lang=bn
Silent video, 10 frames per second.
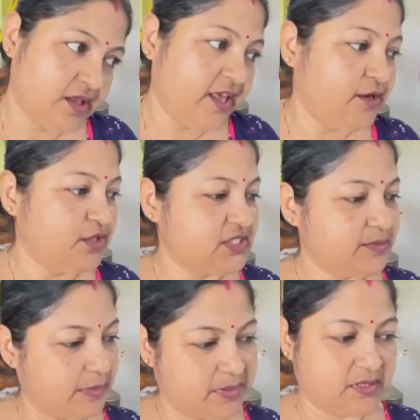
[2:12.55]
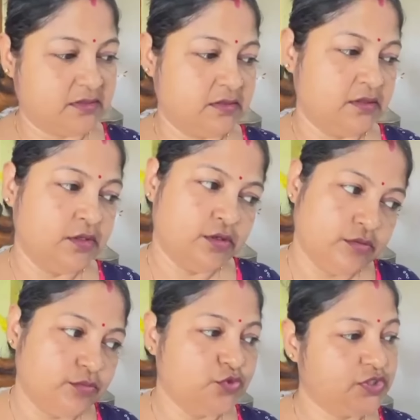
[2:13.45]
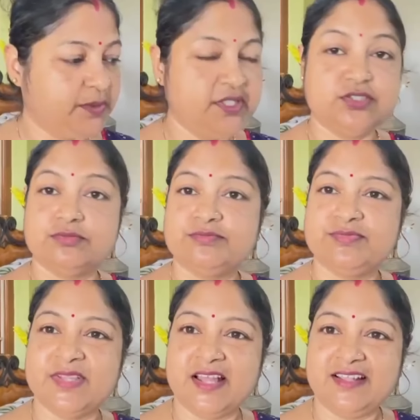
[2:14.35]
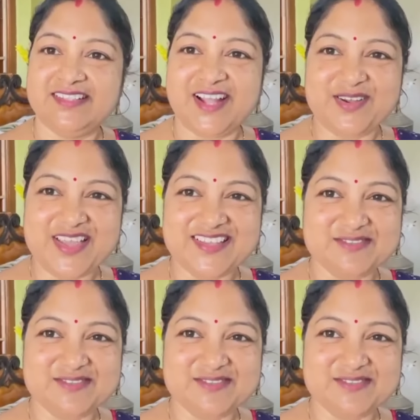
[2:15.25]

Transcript: এই হয়েছে ব্যাপার বুঝতে পেরেছ তাহলে